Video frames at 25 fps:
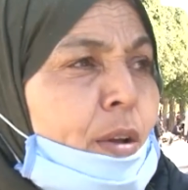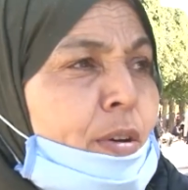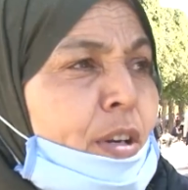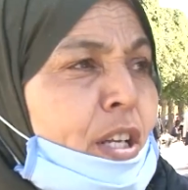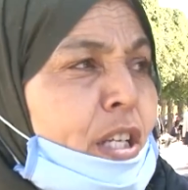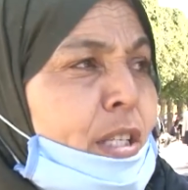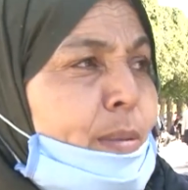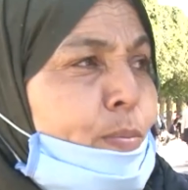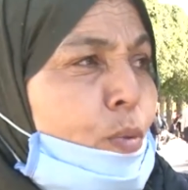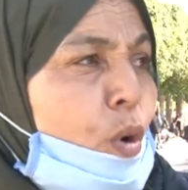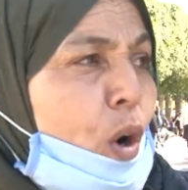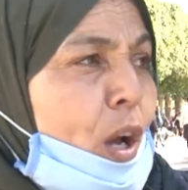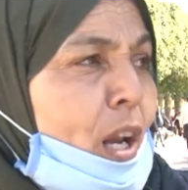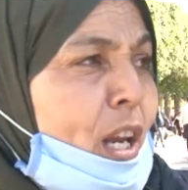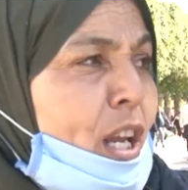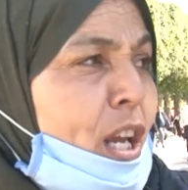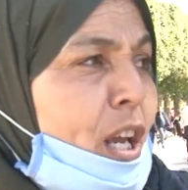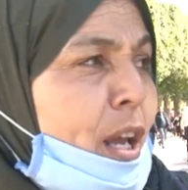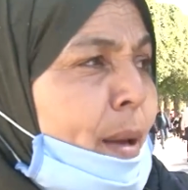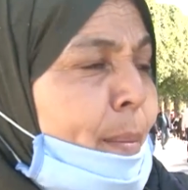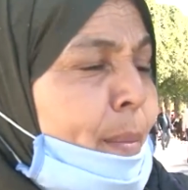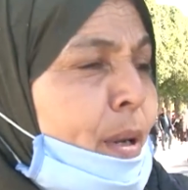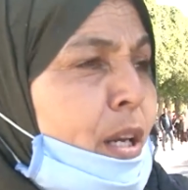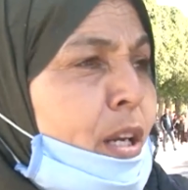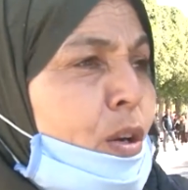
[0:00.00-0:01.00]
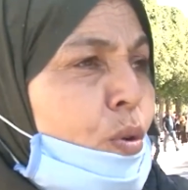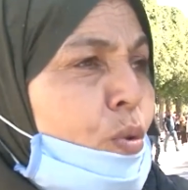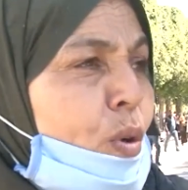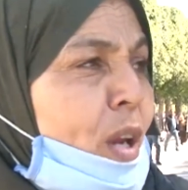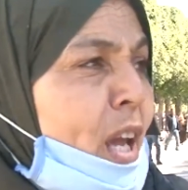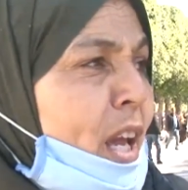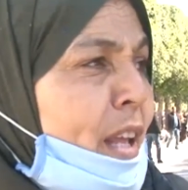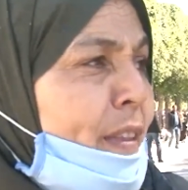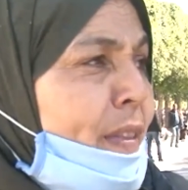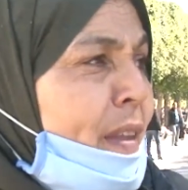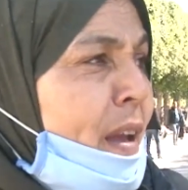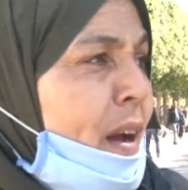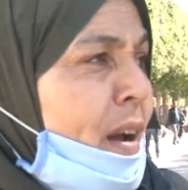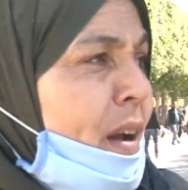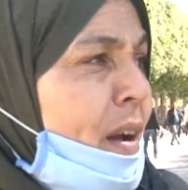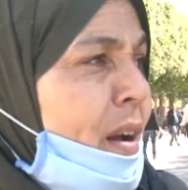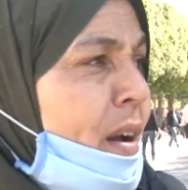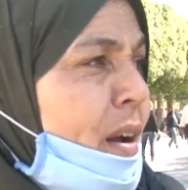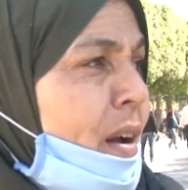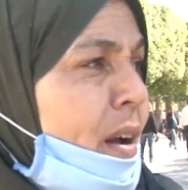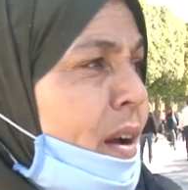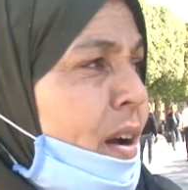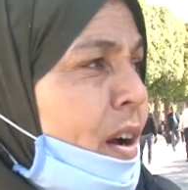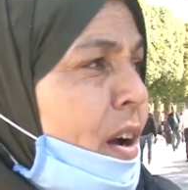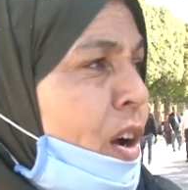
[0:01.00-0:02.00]
نسمعوا عليهم اللي
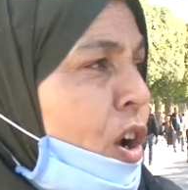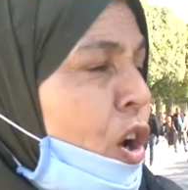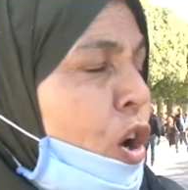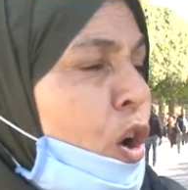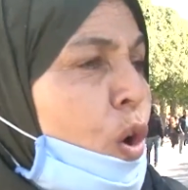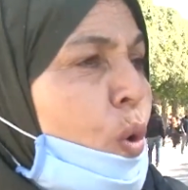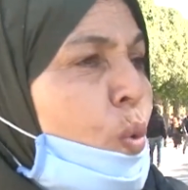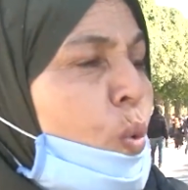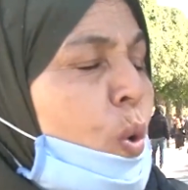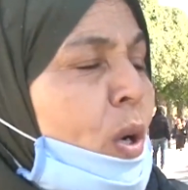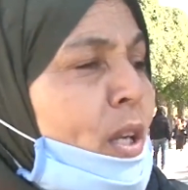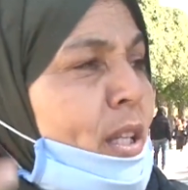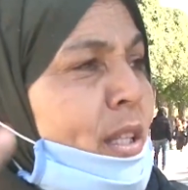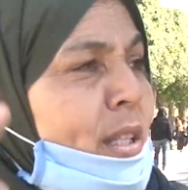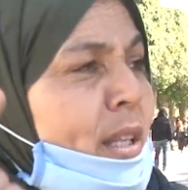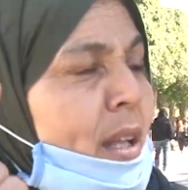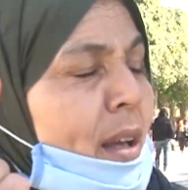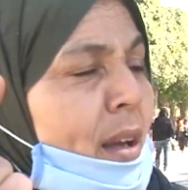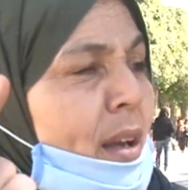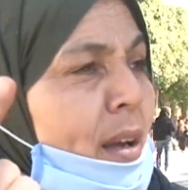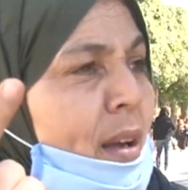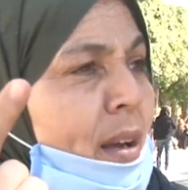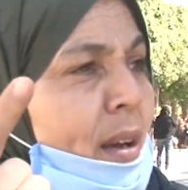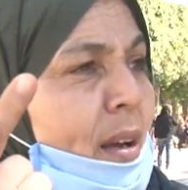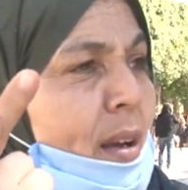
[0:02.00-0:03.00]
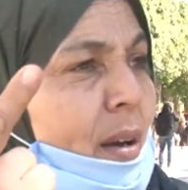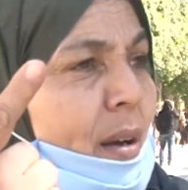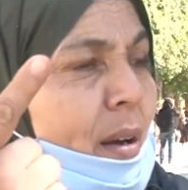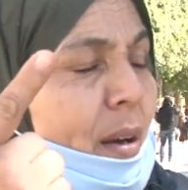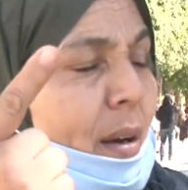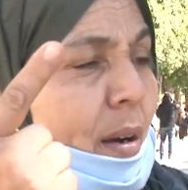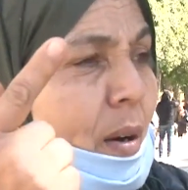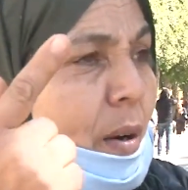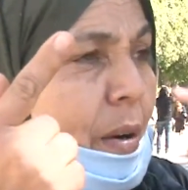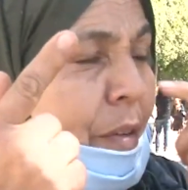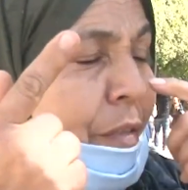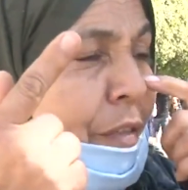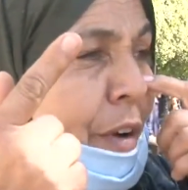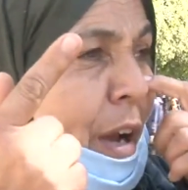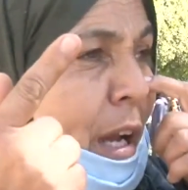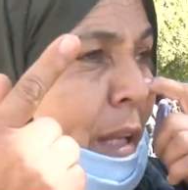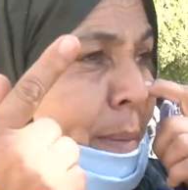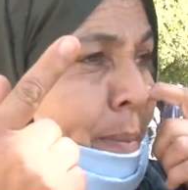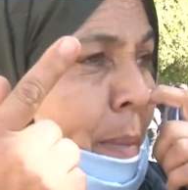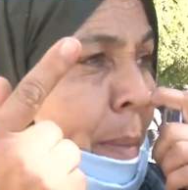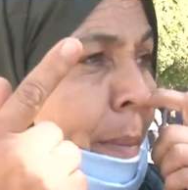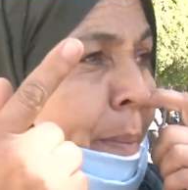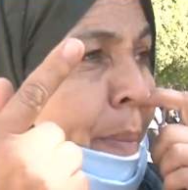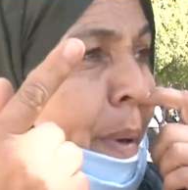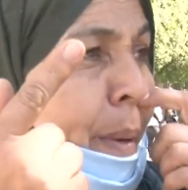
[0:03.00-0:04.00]
ولادنا ولد آه،
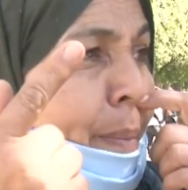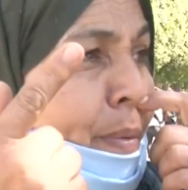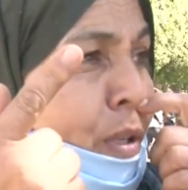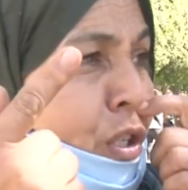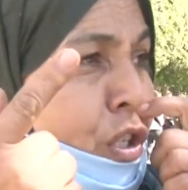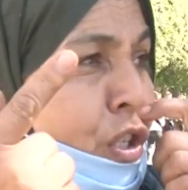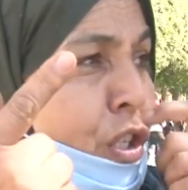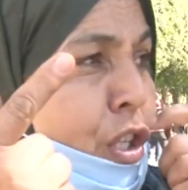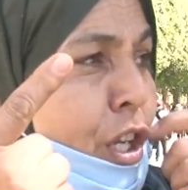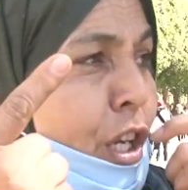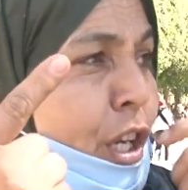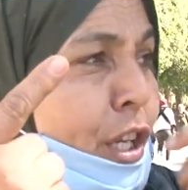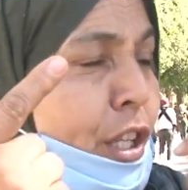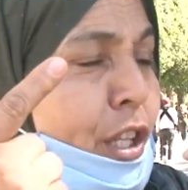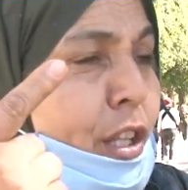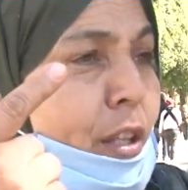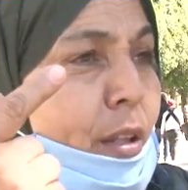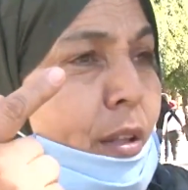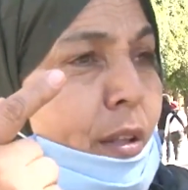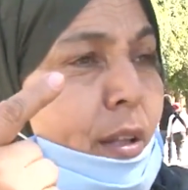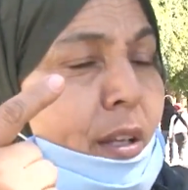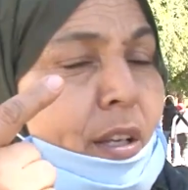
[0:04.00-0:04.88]
وفات من باب الجديد